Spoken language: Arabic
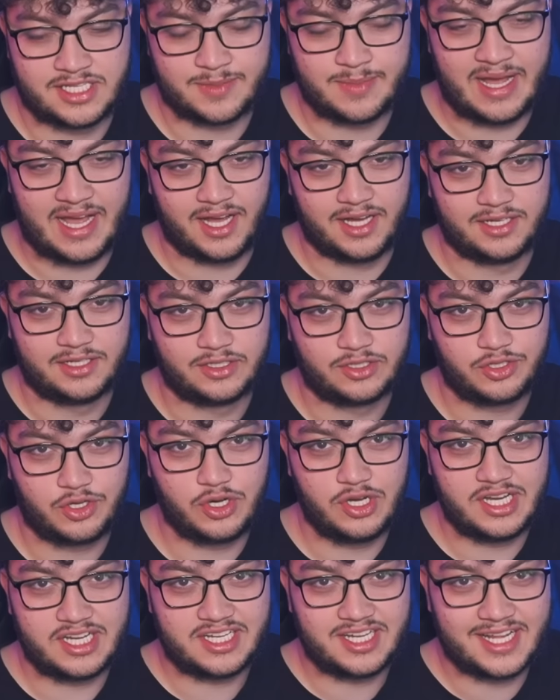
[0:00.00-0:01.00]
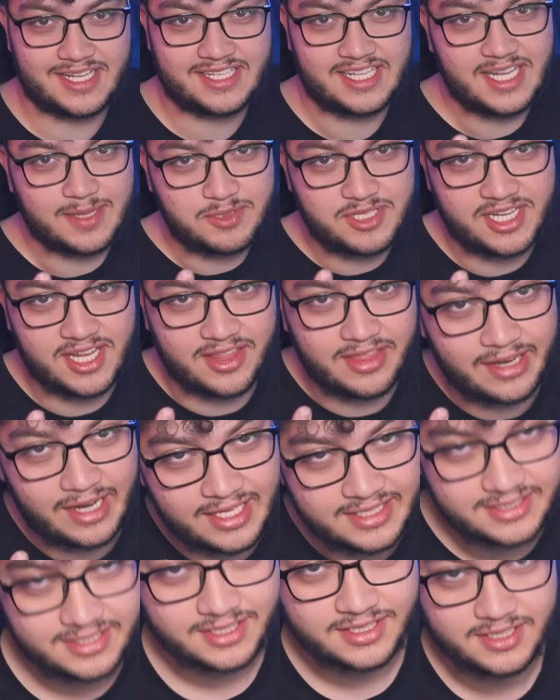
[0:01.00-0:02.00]
جماعه كل الناس اللي لابسين
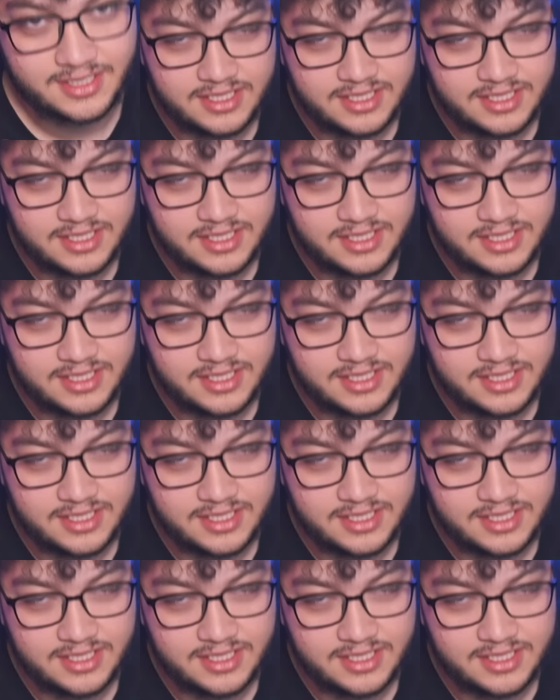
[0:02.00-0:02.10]
نظارات